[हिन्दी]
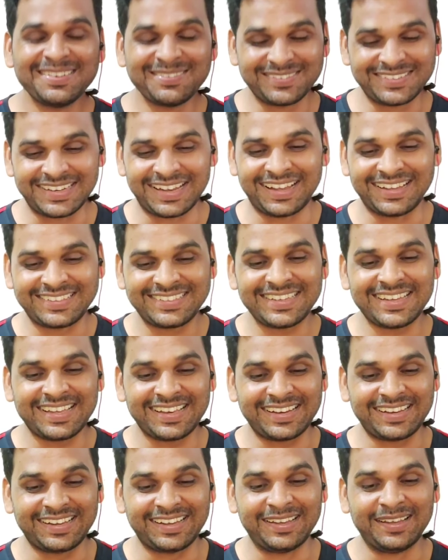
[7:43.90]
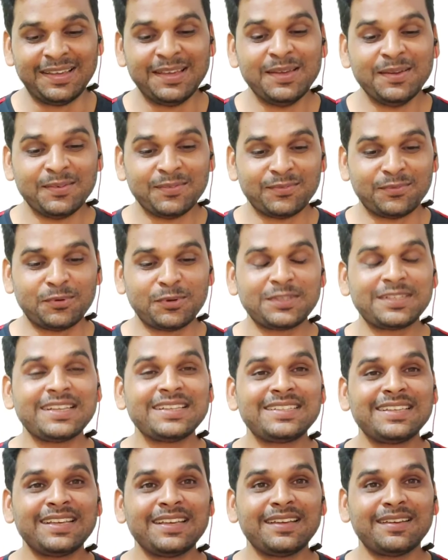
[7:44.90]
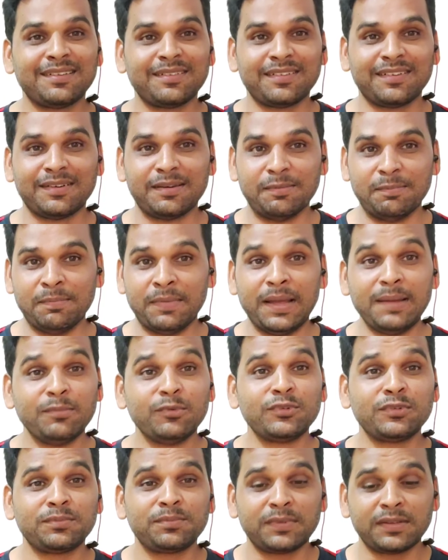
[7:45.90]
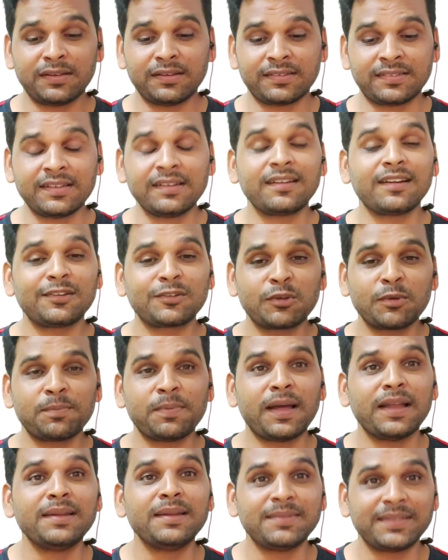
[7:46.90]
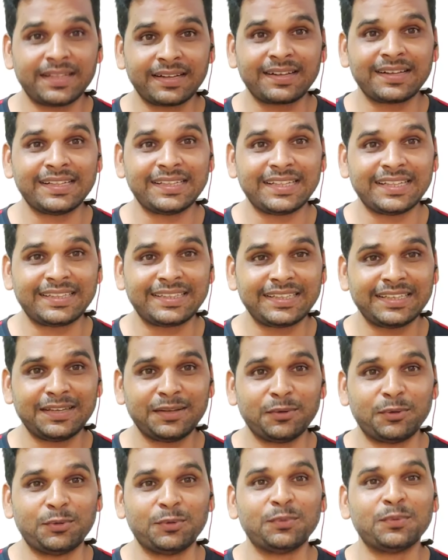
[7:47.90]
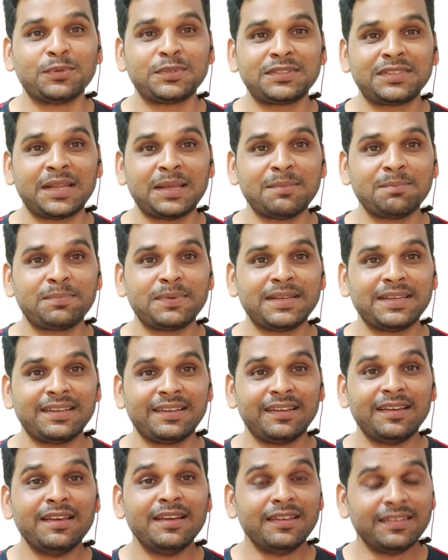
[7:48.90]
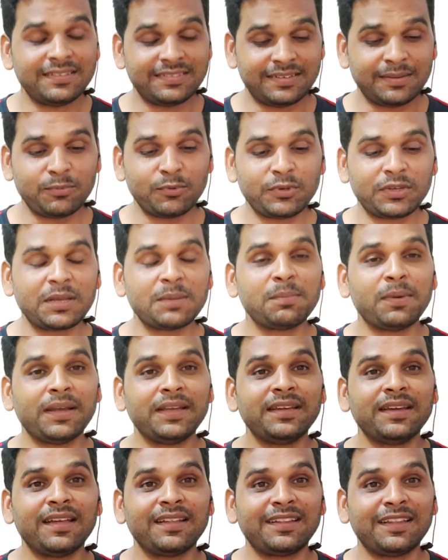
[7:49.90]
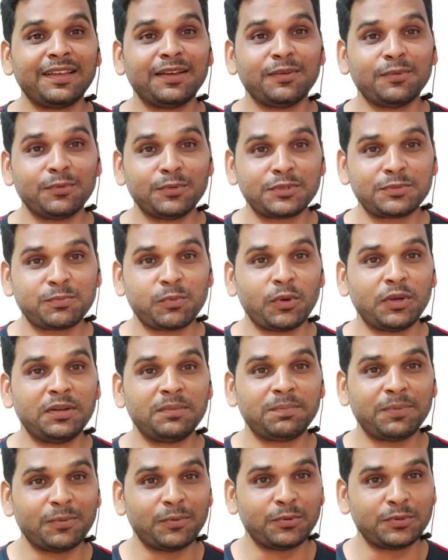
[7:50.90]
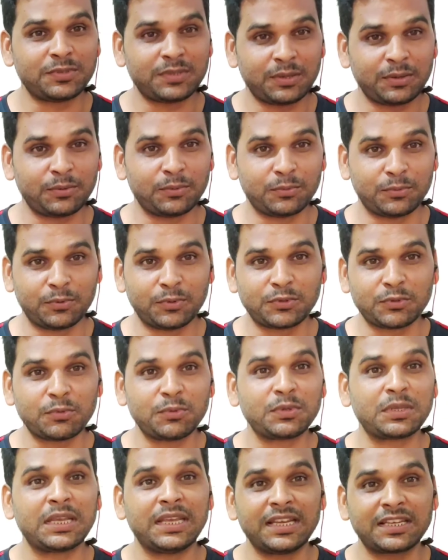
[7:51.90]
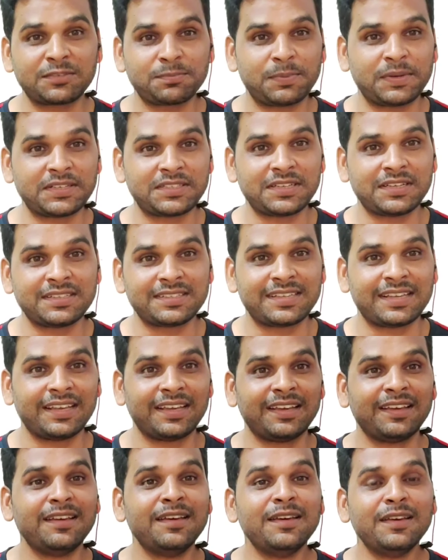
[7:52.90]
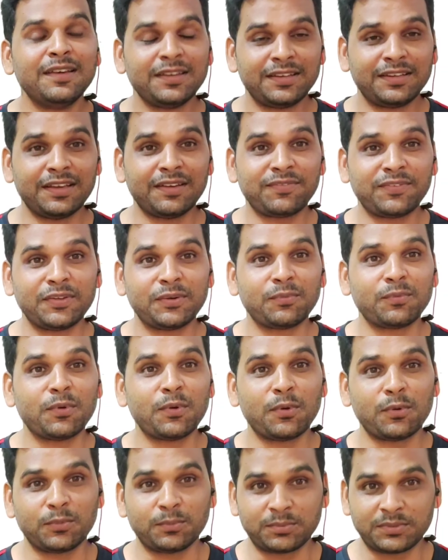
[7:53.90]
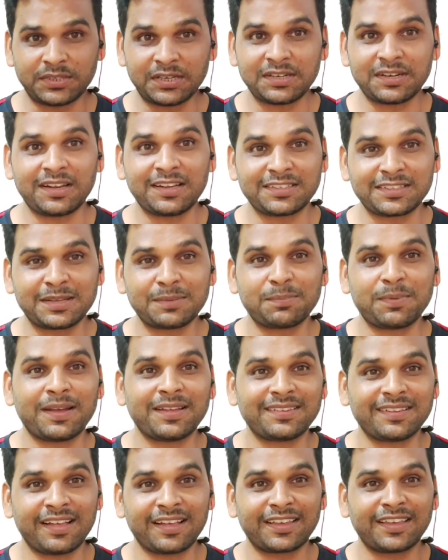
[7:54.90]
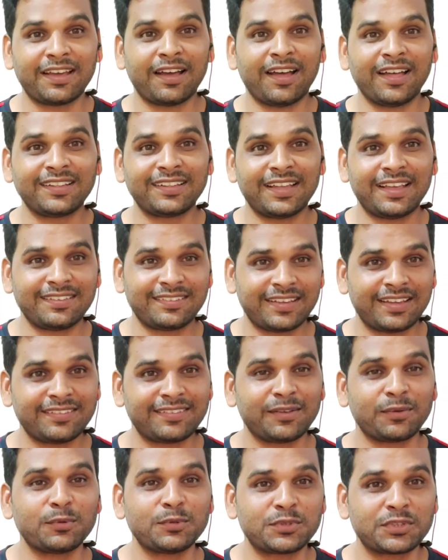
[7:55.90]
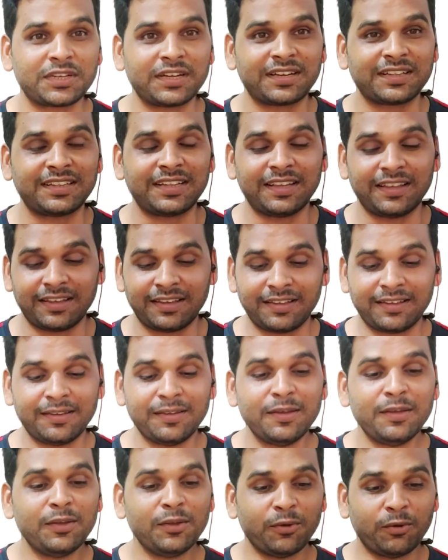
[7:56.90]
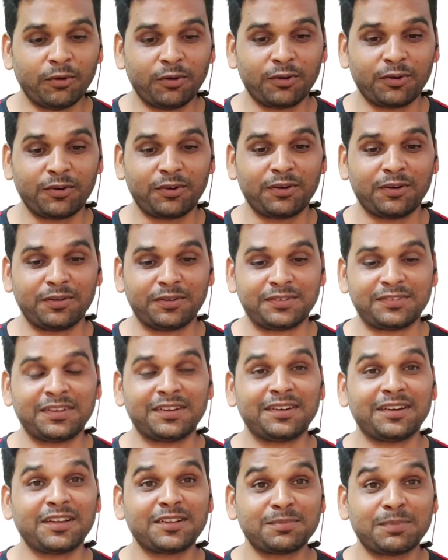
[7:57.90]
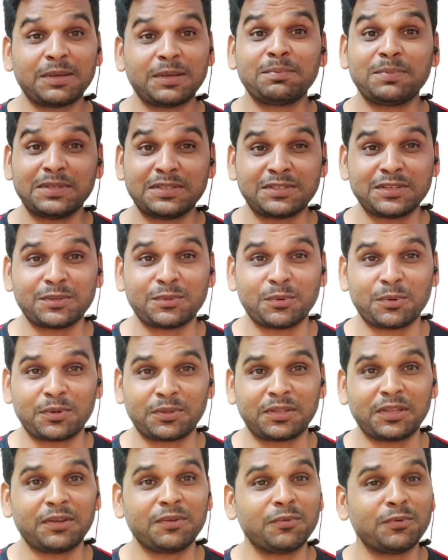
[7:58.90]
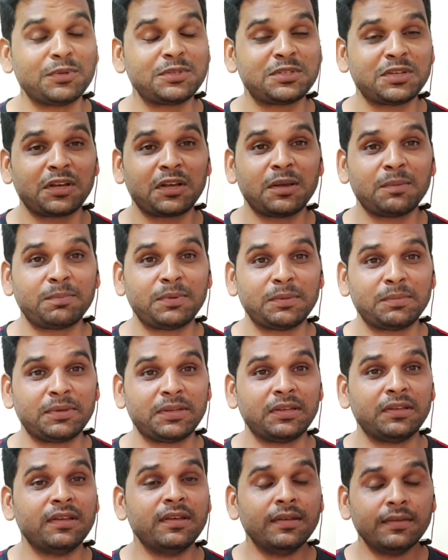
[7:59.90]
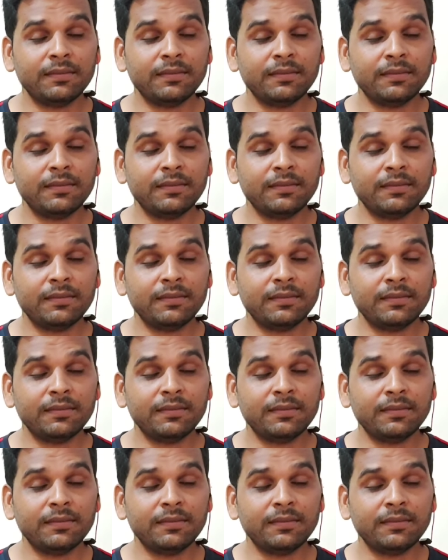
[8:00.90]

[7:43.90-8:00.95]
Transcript: मुझे हंसी आ रही है वो जैसे मैम उस सनराज को पानी में धकल देती है उस टाइम पे जब उनके भाई आते हैं उस पॉइंट पे वो जो वो जो उनके एक्सप्रेशंस है या फिर वो सनराज के पास आके हाथ ऐसा ऐसा कुछ करते हैं और सनराज भाई पीछे दौड़ते हैं उस जगह पे भी